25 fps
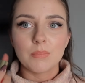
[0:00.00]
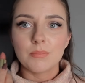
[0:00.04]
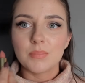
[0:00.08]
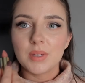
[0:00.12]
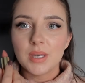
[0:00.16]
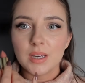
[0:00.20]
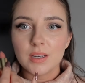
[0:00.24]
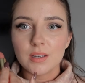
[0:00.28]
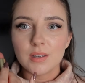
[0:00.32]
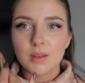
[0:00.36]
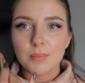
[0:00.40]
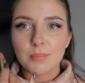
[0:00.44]

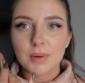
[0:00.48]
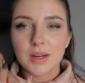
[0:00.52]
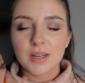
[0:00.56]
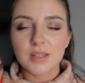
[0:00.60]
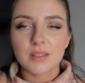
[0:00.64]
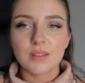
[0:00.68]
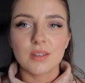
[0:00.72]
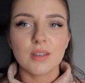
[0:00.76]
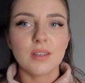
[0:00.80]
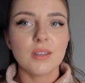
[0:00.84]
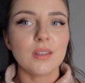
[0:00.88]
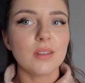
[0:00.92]
Pięknie
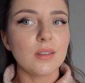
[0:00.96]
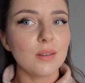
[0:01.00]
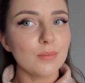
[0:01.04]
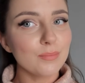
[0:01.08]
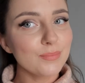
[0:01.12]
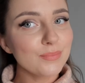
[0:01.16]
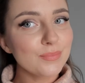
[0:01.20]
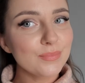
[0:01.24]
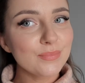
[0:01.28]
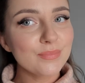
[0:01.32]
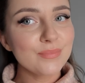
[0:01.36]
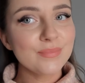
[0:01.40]
pachnie
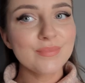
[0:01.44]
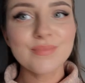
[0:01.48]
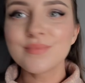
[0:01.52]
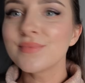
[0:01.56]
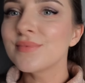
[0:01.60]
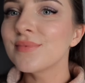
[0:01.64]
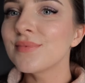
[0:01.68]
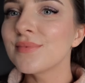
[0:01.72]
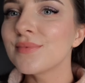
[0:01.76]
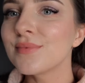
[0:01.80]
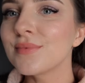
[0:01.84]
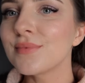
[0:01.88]
i
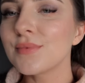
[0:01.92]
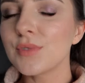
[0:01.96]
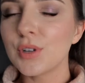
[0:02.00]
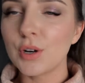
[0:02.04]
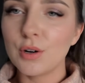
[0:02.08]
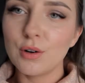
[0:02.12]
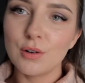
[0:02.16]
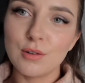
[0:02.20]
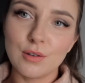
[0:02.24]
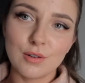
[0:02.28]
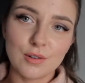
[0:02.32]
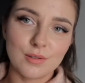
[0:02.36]
no,
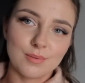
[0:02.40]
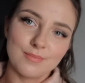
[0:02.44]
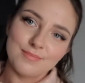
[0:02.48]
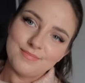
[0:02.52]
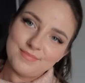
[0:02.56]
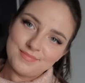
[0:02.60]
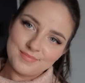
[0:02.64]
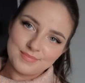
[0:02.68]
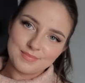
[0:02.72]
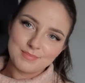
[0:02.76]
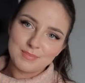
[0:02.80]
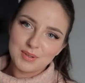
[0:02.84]
kolor,
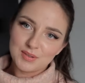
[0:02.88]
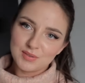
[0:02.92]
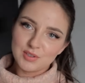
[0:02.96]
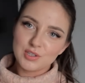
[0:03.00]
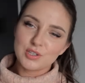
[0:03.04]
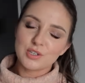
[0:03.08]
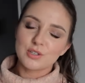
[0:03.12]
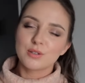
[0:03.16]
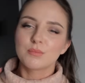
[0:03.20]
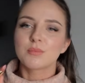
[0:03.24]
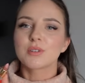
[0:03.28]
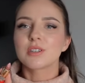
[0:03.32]
pewnie
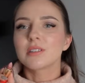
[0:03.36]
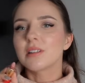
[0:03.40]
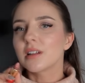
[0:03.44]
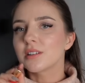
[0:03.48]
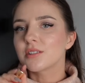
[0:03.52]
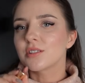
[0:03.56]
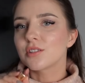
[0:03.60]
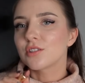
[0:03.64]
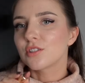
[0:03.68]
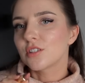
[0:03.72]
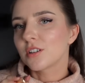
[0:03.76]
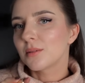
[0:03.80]
się
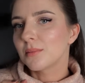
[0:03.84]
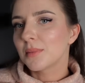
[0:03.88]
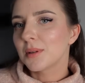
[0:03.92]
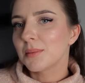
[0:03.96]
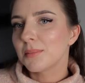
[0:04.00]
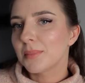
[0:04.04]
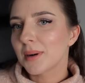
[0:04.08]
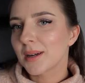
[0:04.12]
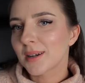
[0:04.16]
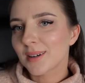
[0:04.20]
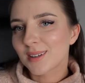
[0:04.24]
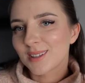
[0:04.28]
domyślacie, że mi
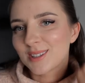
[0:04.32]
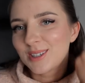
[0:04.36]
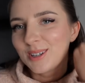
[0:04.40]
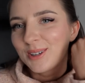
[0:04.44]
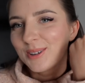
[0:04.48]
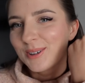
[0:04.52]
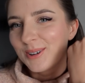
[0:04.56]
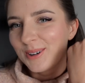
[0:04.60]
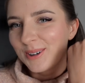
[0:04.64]
bardzo